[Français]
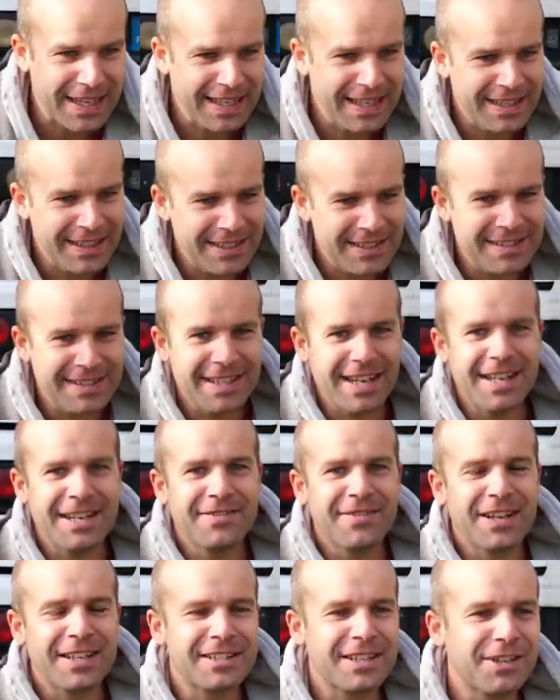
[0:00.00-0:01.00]
et euh, c'est
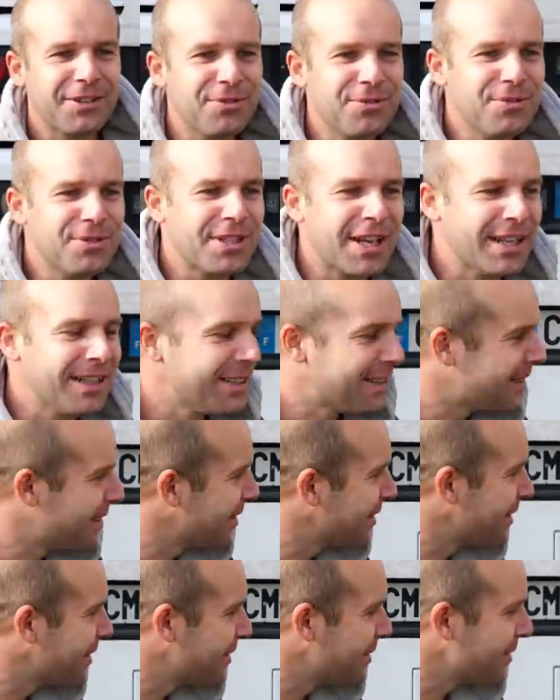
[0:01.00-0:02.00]
l'anniversaire de Lucas.
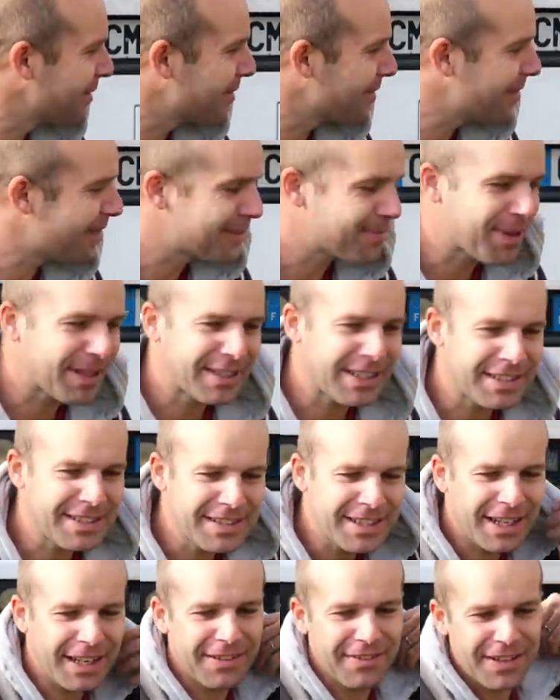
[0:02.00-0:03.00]
Donc euh, ce matin, il
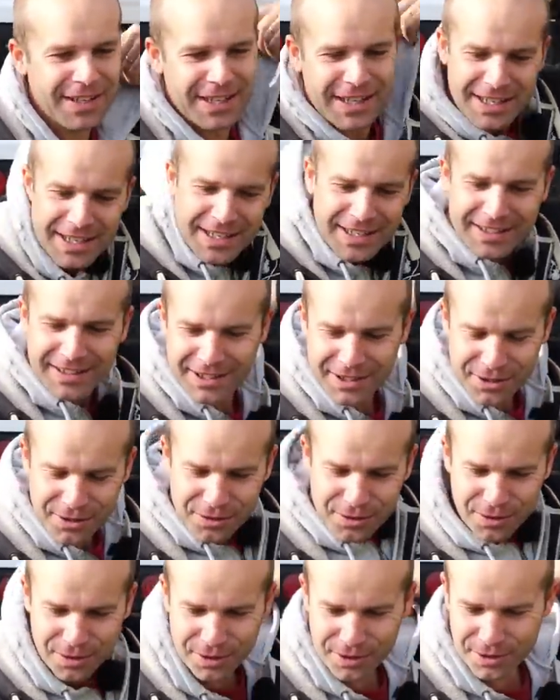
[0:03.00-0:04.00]
s'est réveillé.
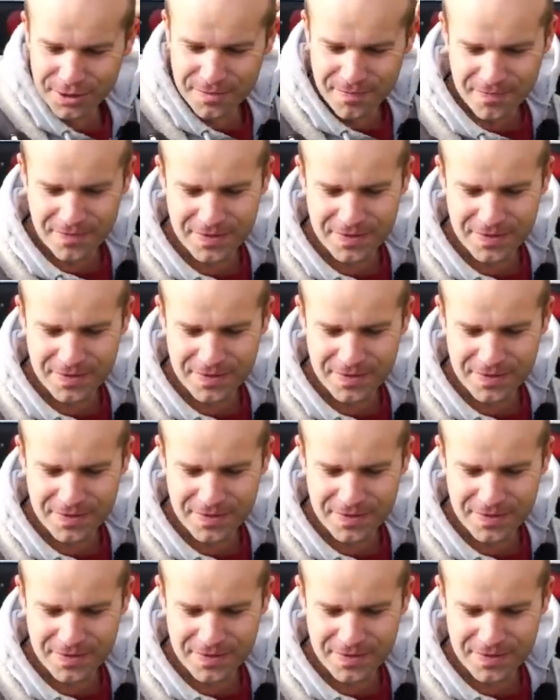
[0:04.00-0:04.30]
Théo, euh,